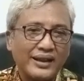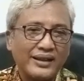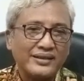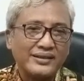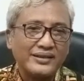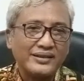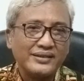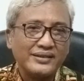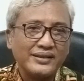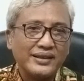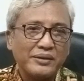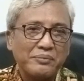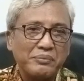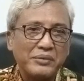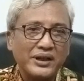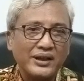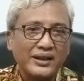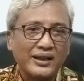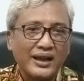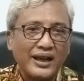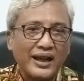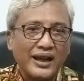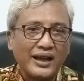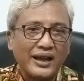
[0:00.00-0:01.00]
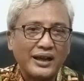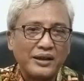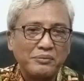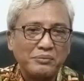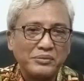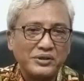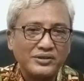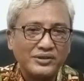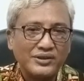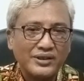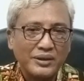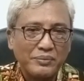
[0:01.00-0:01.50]
nantinya mereka
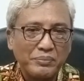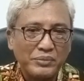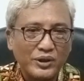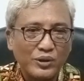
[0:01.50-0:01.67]
akan bisa